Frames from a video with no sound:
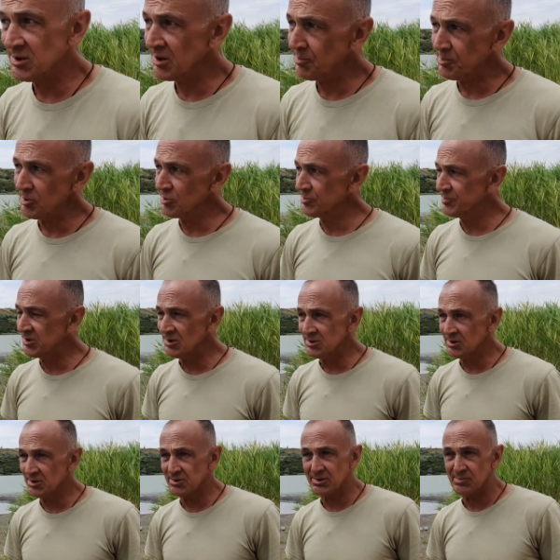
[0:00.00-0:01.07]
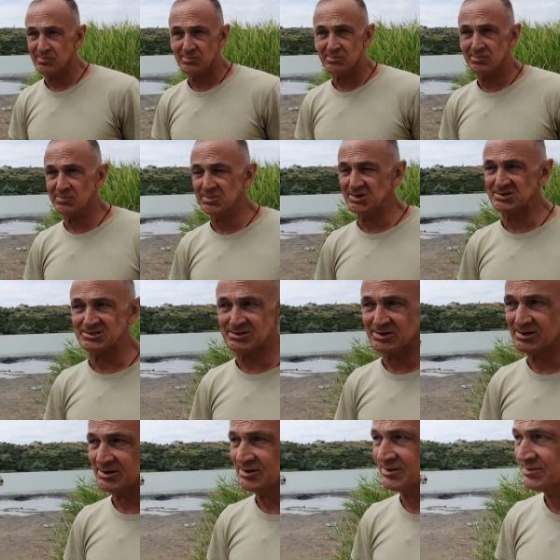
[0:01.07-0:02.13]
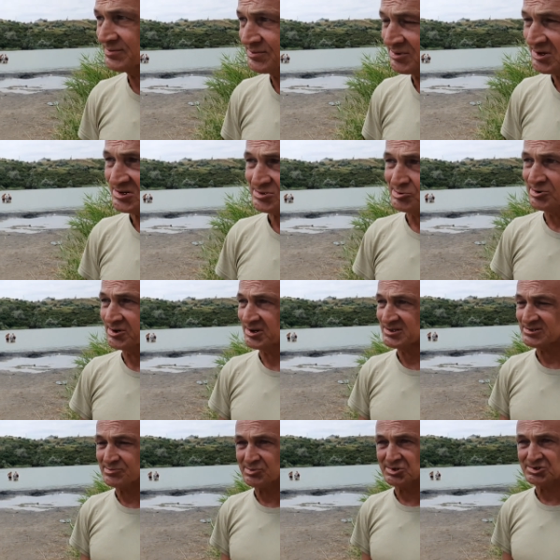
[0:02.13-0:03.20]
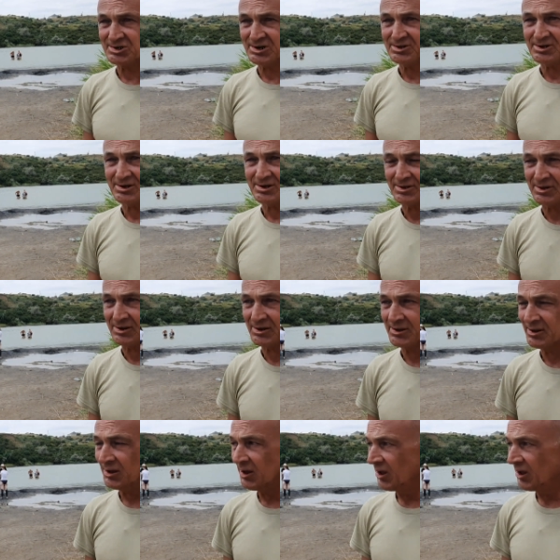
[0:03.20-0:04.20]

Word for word: Я mm-hmm. полюбил это место настолько замечательное.